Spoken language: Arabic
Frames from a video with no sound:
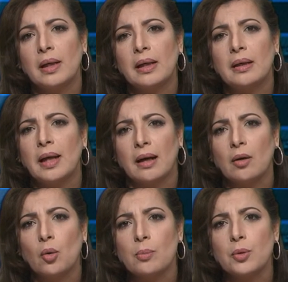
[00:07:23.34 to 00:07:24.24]
لا
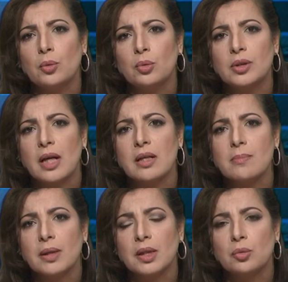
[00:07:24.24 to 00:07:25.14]
هو بيقولوا
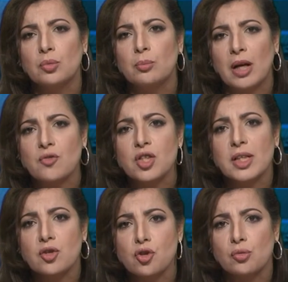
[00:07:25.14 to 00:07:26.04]
تقريبا انه معرفش
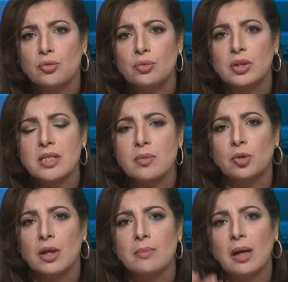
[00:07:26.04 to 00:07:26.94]
ليه نشروه
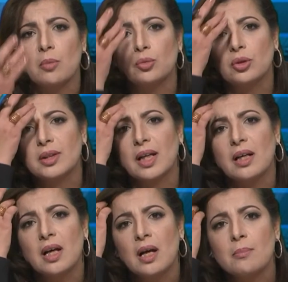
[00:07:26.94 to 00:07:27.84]
تزامنا مع الموضوع ده
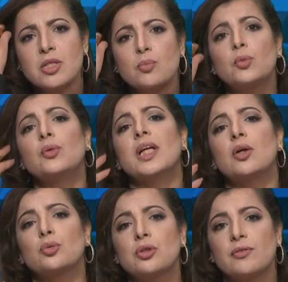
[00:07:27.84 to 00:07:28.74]
بس بيقولوا ان هي
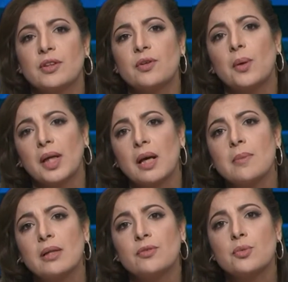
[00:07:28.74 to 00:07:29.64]
اختطفت في اواخر
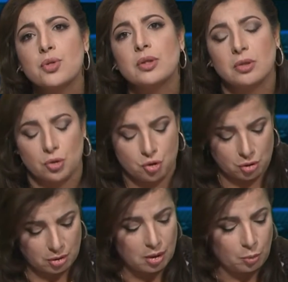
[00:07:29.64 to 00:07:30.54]
عام
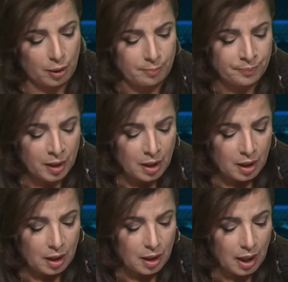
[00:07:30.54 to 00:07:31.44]
2016 المهم
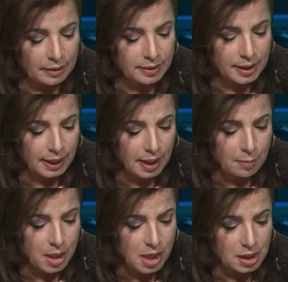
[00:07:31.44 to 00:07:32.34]
آه، عندنا
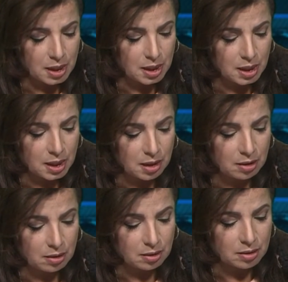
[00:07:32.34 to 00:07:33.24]
كمان
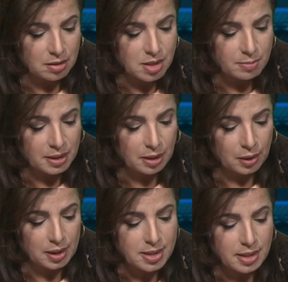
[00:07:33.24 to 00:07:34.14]
آه، تنظيم
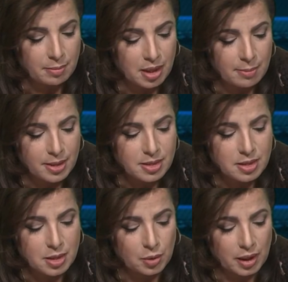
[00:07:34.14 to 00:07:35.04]
الدوله الاسلاميه
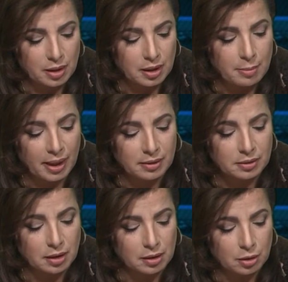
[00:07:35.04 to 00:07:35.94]
بس صور
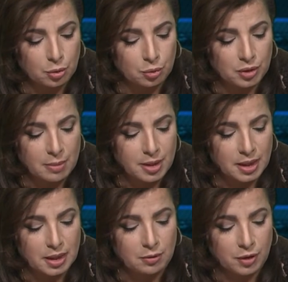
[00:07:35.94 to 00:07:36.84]
لمقتل جنود
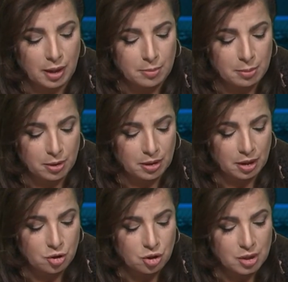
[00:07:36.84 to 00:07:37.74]
امريكيين في كمين
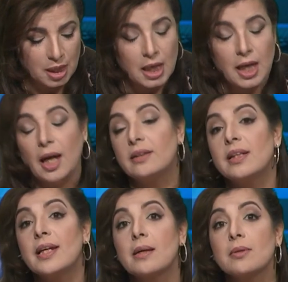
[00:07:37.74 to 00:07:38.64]
بالنيجر
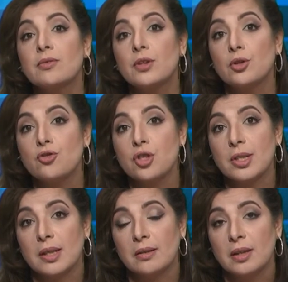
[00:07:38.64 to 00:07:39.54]
عندنا كمان في
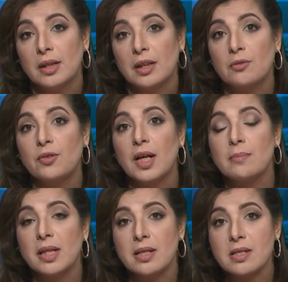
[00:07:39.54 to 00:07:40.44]
نيجيريا كان في
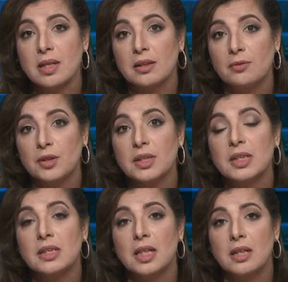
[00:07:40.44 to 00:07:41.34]
عمليه استهدفت
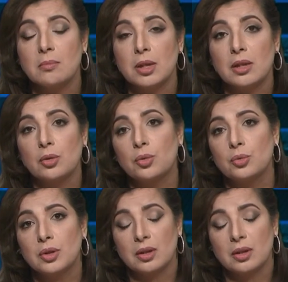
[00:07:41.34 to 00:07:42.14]
اثنين من الجنود